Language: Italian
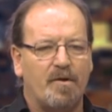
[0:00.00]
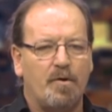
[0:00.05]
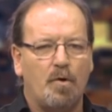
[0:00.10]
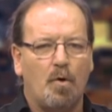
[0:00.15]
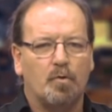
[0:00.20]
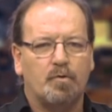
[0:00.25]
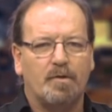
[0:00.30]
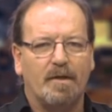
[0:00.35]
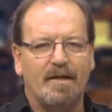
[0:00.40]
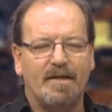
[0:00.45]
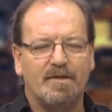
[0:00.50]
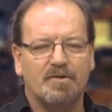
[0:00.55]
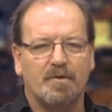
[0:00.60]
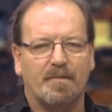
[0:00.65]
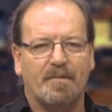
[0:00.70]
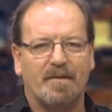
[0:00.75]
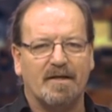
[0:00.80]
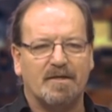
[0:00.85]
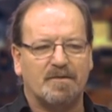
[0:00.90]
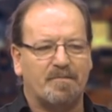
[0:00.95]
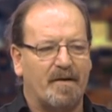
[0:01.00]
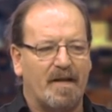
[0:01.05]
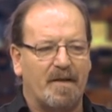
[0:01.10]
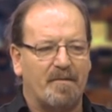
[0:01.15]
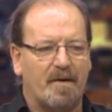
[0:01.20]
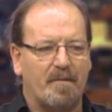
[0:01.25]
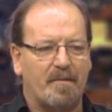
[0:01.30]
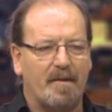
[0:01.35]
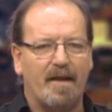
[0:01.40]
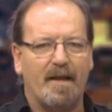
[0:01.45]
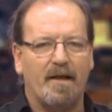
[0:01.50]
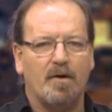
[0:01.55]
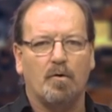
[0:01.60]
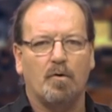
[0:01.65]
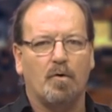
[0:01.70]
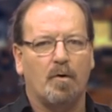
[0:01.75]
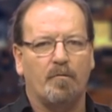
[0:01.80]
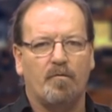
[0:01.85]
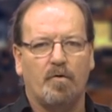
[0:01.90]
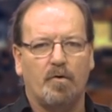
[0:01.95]
io utilizzo per esprimermi e non
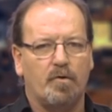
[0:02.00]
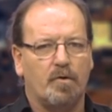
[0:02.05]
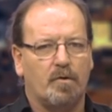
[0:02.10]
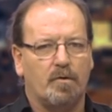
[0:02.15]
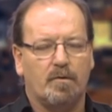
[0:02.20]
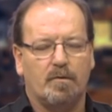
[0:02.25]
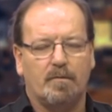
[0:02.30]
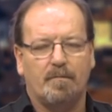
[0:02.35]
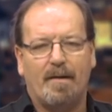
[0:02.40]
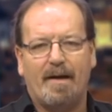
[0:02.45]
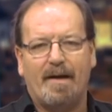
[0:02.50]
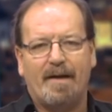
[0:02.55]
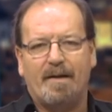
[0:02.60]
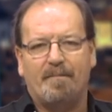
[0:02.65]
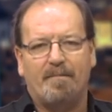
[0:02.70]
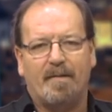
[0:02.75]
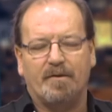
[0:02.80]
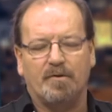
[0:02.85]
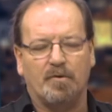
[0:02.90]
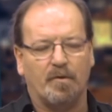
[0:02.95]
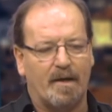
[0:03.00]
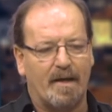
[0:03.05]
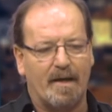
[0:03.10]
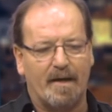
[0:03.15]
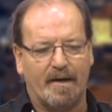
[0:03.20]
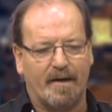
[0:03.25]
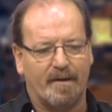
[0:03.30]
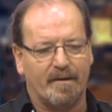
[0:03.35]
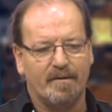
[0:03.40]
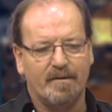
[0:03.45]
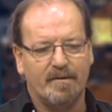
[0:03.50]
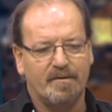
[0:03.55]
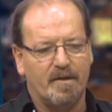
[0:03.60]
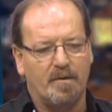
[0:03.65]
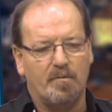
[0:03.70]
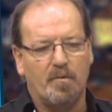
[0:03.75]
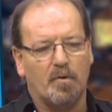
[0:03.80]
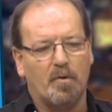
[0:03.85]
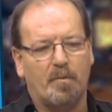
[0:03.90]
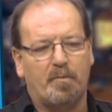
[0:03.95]
lo voglio mai abbandonare nel
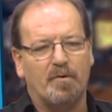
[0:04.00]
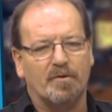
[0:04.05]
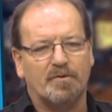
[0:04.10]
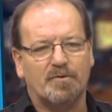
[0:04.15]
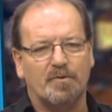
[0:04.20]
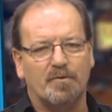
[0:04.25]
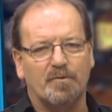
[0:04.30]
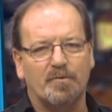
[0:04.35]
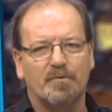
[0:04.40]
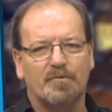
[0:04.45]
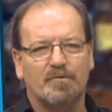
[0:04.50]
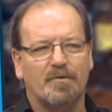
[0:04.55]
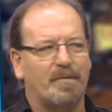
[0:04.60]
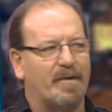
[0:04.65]
modo più assoluto,